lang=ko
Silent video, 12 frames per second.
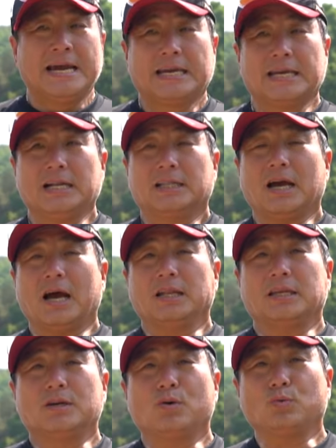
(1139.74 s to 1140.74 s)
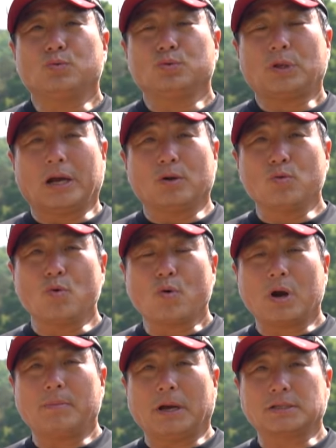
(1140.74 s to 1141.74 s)
일단 이것도 다른
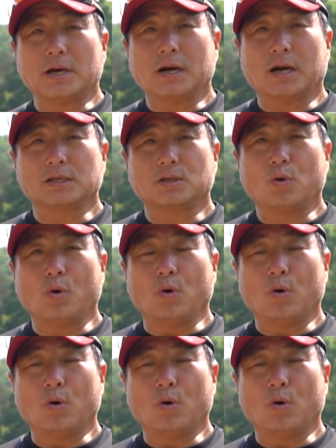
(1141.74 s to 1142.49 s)
곳과 마찬가지로